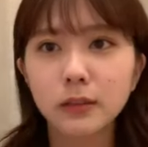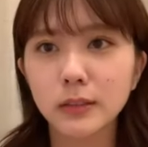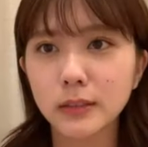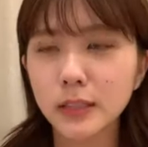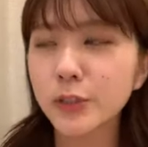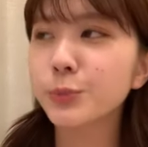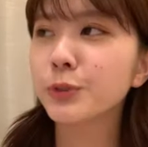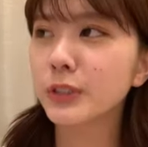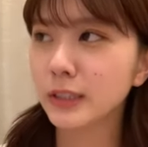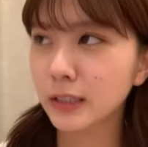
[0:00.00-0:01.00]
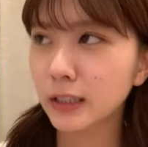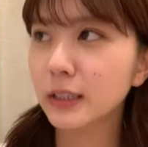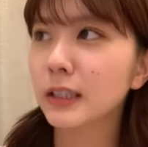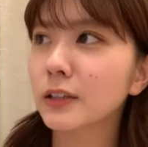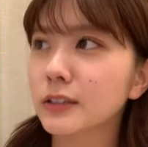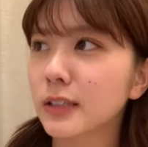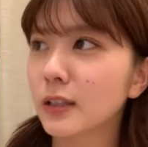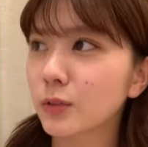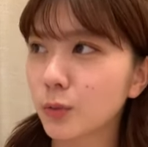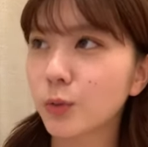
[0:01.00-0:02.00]
久しぶりにたくさ
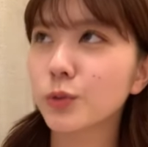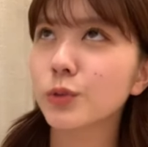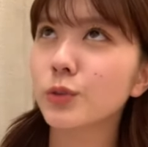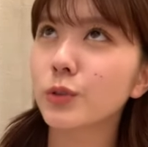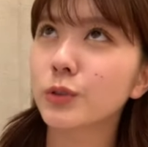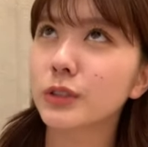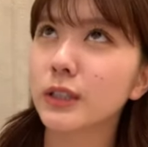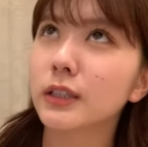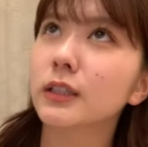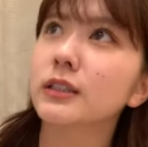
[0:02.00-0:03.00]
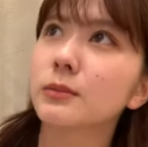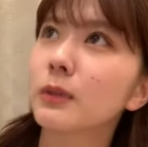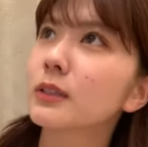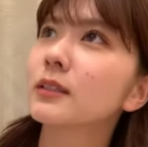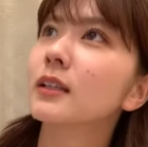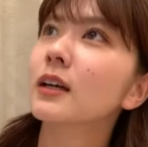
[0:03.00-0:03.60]
んと収録した気がします